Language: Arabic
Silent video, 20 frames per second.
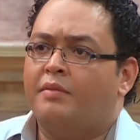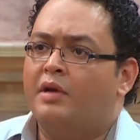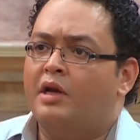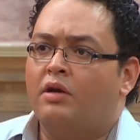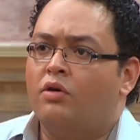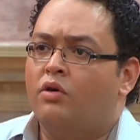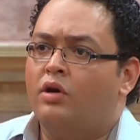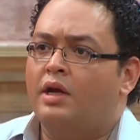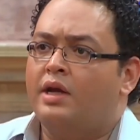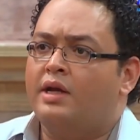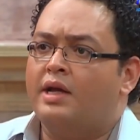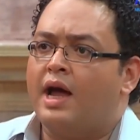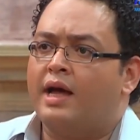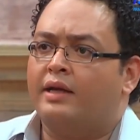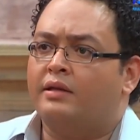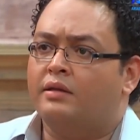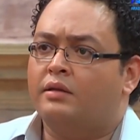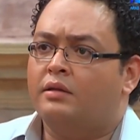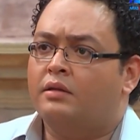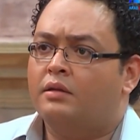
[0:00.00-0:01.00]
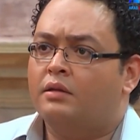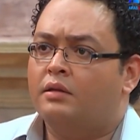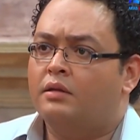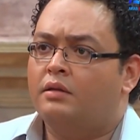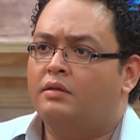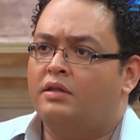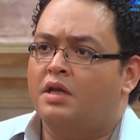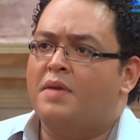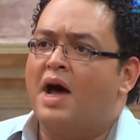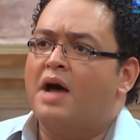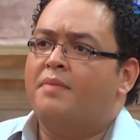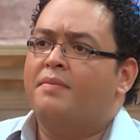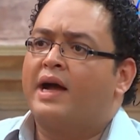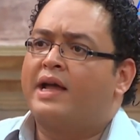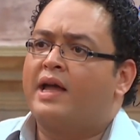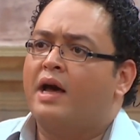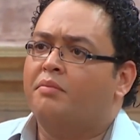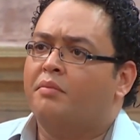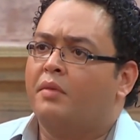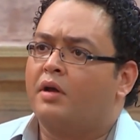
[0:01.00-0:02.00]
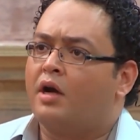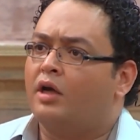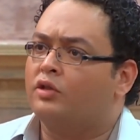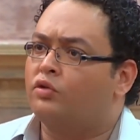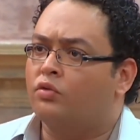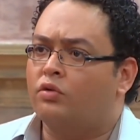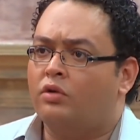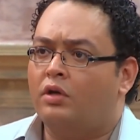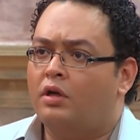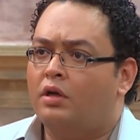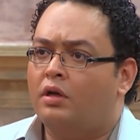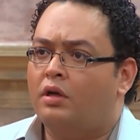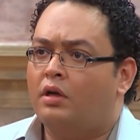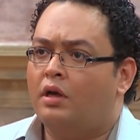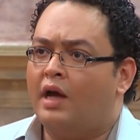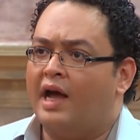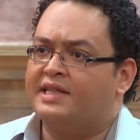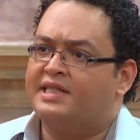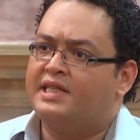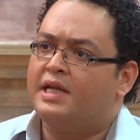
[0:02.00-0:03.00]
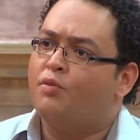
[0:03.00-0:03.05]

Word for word: له ايه يعني دي مهما كان مراته هنسيبه